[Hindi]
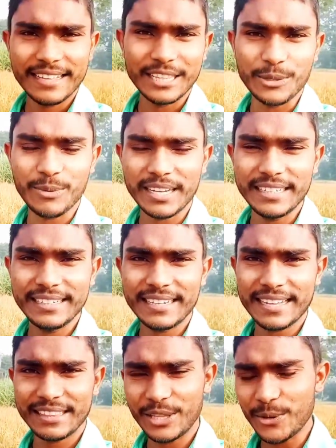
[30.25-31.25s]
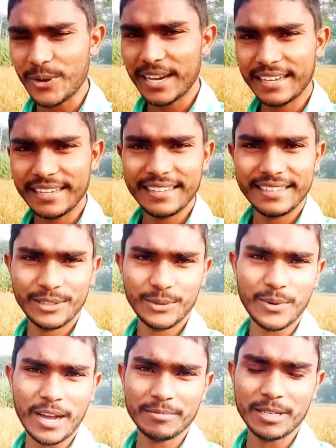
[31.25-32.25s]
दिवाली का त्यौहार है
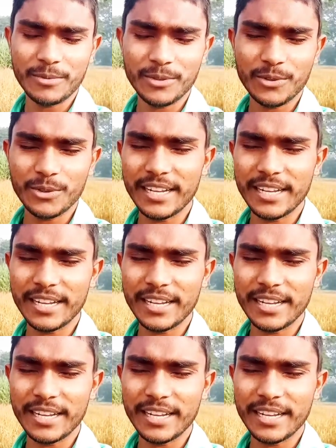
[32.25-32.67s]
तो आप सभी को